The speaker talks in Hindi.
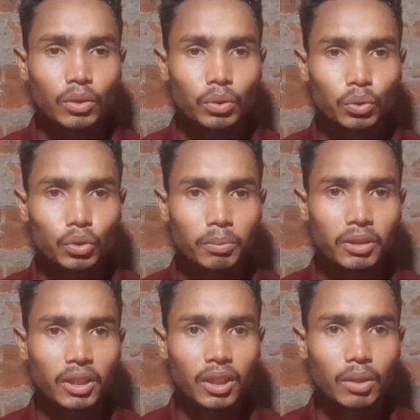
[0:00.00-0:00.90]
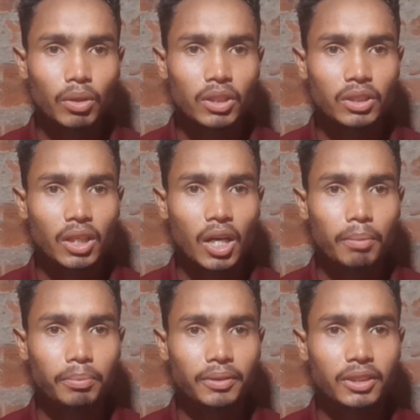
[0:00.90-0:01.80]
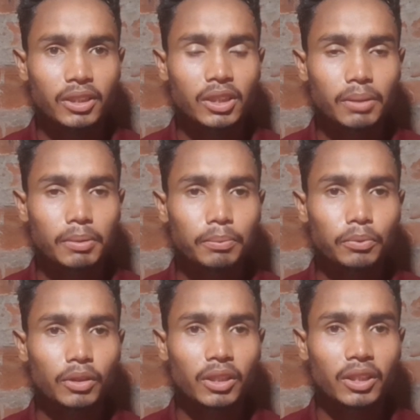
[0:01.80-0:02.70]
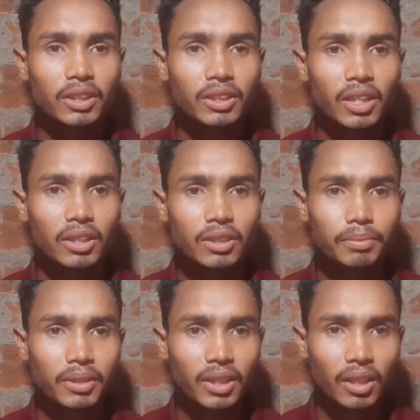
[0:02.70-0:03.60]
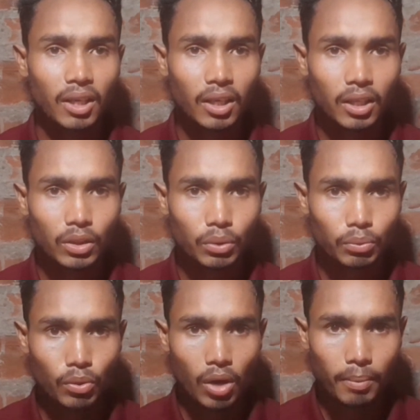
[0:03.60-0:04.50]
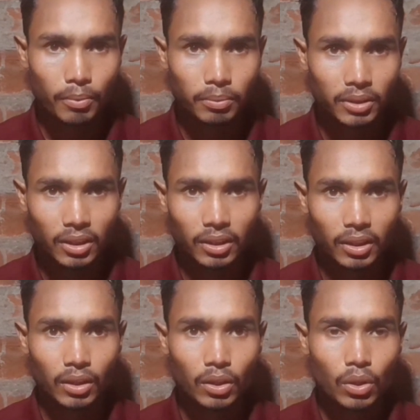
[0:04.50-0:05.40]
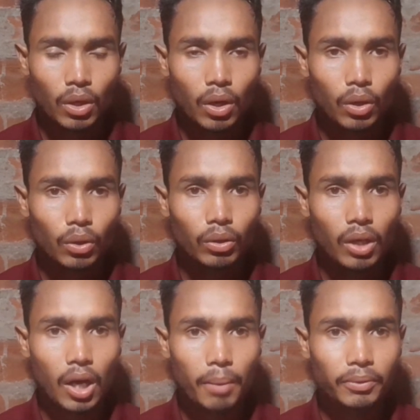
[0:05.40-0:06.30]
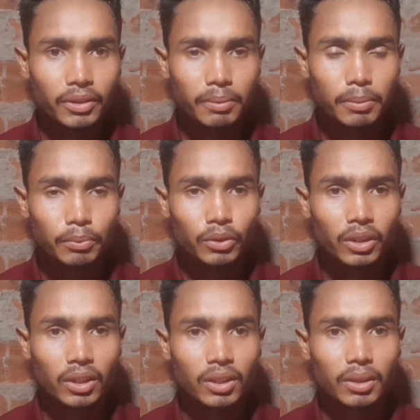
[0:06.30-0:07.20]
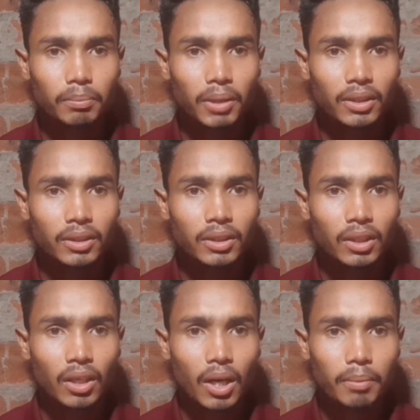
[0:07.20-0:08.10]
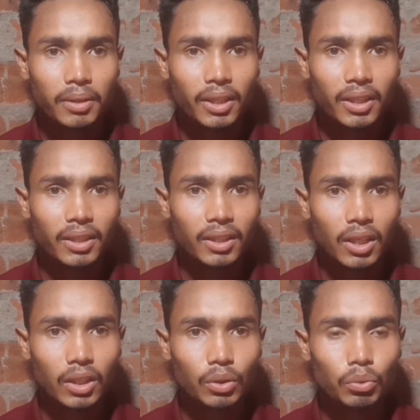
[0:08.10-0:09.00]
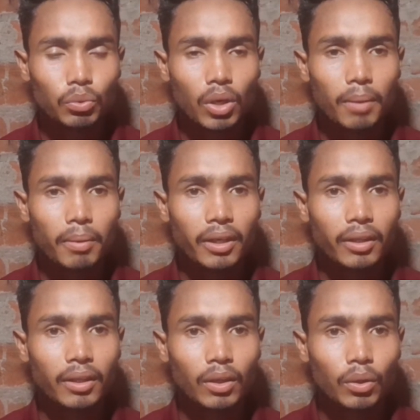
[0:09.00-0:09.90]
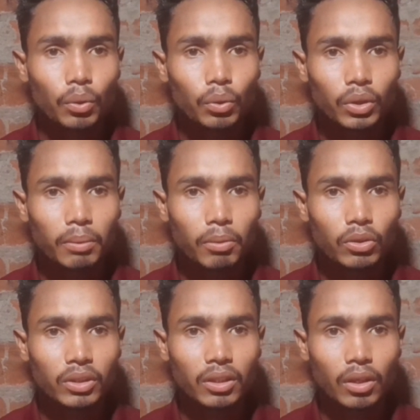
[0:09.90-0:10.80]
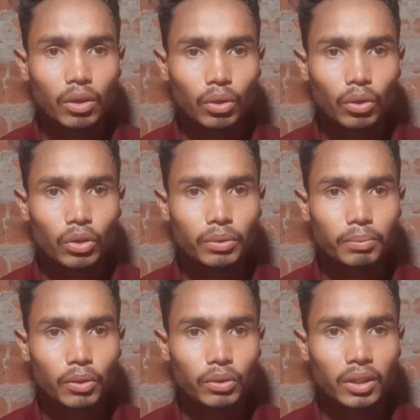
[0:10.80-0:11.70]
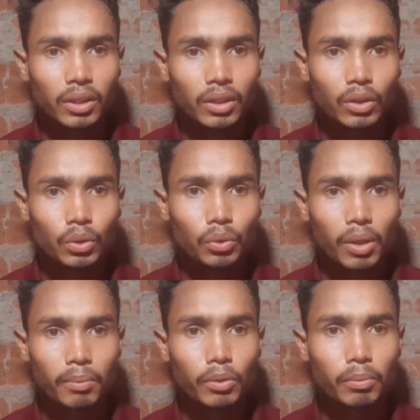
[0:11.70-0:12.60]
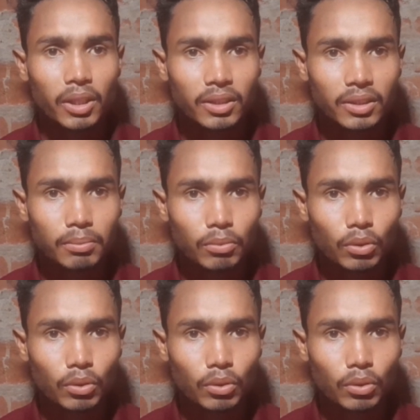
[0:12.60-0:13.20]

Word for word: 200 मीटर है वहाँ से आप किसी से भी पूछ लेंगे सी आई सब सेंटर कहाँ है तो वो आपको बता देंगे और आप ये भी पूछ रहे थे भाई हम रहेंगे कहाँ तो वहाँ भाई होटल बहुत हैं और लॉज बहुत हैं तो हम लोग भाई जिस